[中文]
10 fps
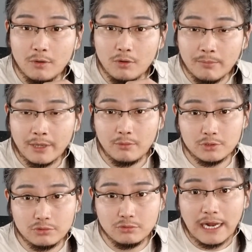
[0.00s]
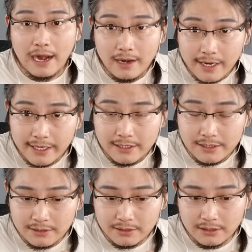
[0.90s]
括美国出的 R n A
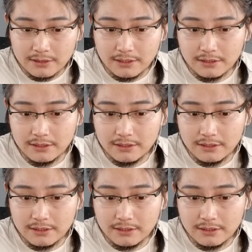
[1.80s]
这这个这个